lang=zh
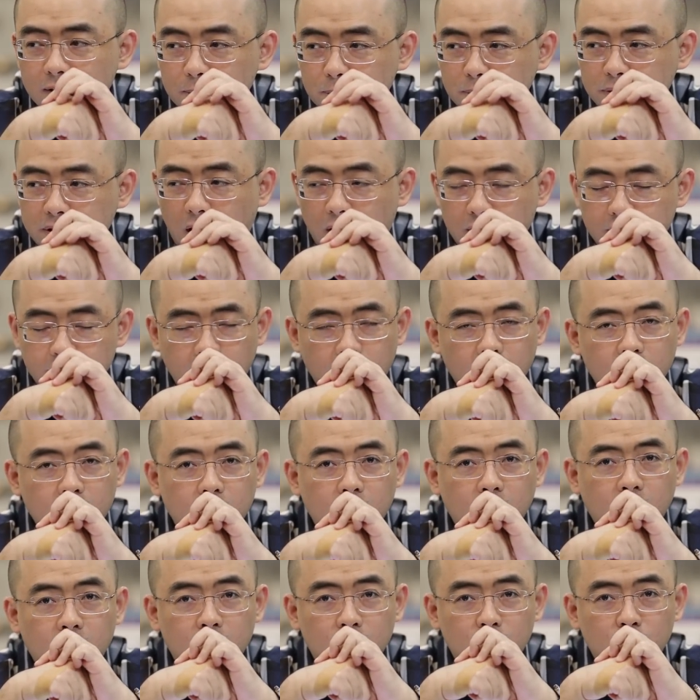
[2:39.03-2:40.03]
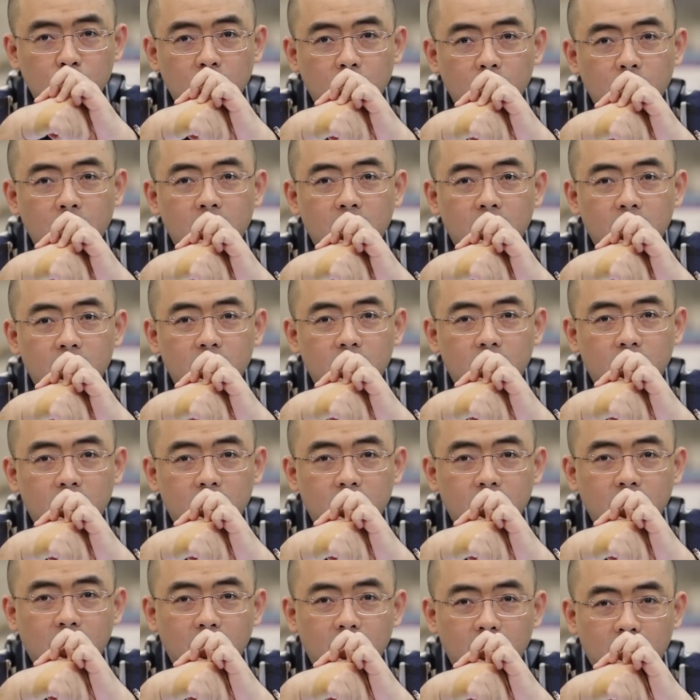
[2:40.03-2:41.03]
不想再跟女人们
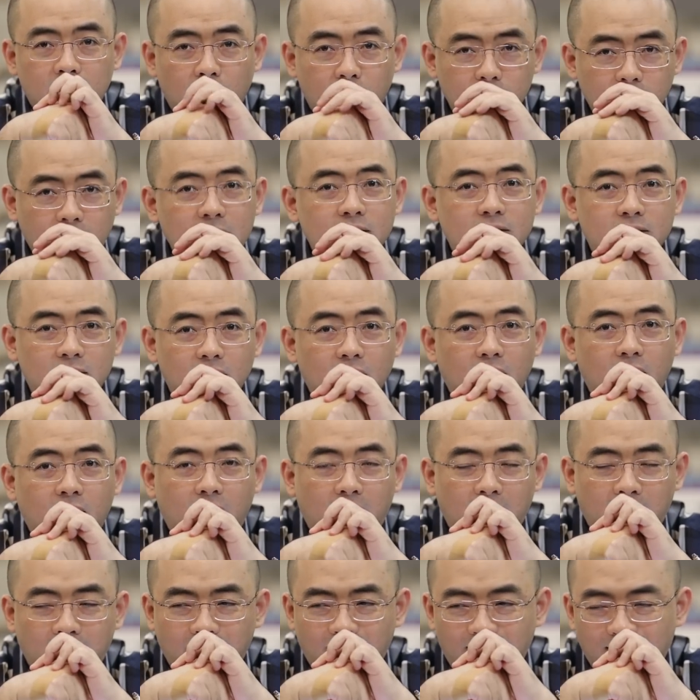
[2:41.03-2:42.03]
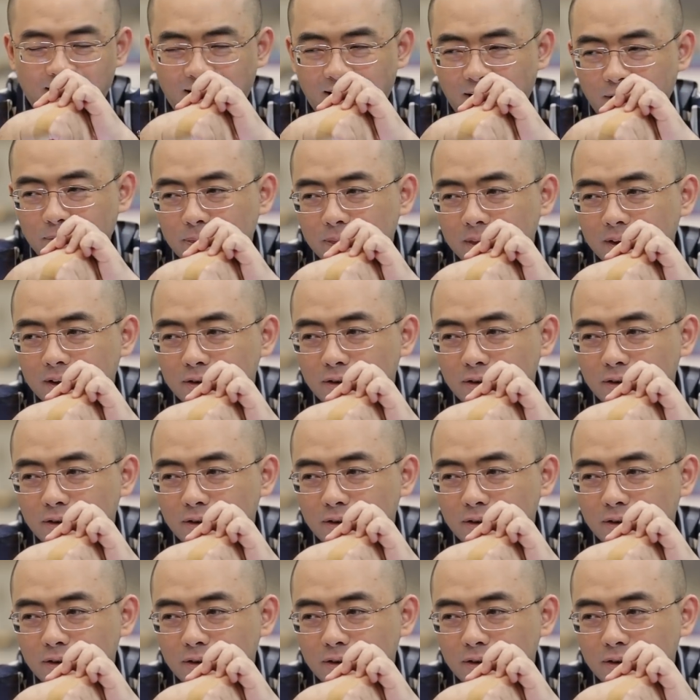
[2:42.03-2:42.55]
在搞在一起了，哈哈，